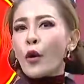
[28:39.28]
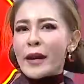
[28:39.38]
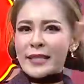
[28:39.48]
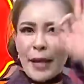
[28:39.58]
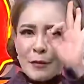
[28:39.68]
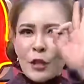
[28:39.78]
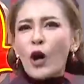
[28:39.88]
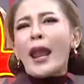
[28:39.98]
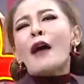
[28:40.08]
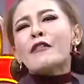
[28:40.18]
คุยแซ่บโช
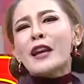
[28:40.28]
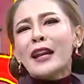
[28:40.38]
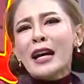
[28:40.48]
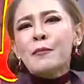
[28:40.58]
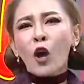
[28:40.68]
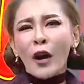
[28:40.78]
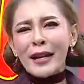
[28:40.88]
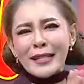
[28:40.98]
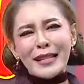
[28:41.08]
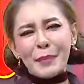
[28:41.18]
ว์แล้วอย่าลืมกด
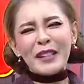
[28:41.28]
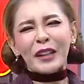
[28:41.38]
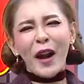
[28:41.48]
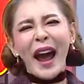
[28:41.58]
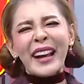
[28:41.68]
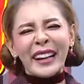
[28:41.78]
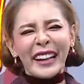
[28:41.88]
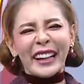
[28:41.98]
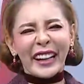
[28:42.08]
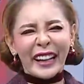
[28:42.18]
ซับสไครบ์
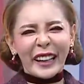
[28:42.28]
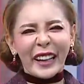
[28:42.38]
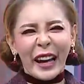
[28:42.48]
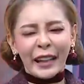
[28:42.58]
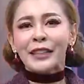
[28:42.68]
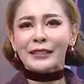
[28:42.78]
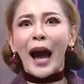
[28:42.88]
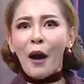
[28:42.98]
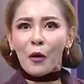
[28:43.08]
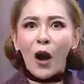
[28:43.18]

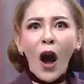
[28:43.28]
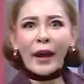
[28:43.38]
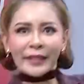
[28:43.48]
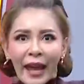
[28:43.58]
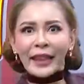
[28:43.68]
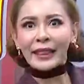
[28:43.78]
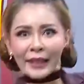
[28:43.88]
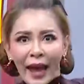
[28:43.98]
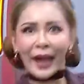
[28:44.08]
เตาง่อยแตนแต